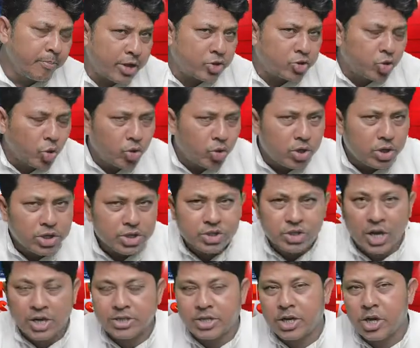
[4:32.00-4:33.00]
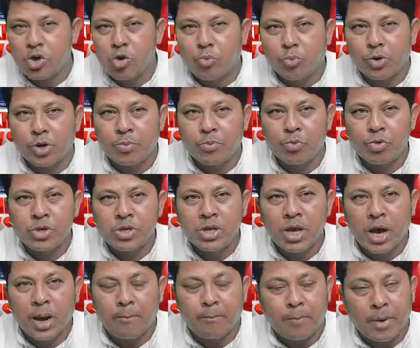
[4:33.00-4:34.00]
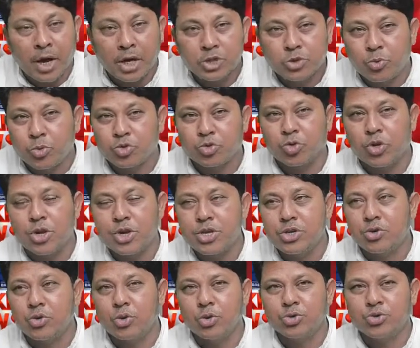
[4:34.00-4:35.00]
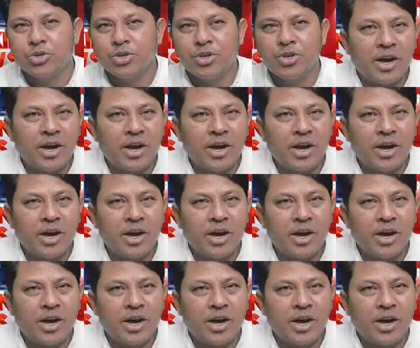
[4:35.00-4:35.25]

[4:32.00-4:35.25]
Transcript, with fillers: প্রায় চল্লিশ হাজারের উপরে মহিলা পাঁচ বছরে নিখোঁজ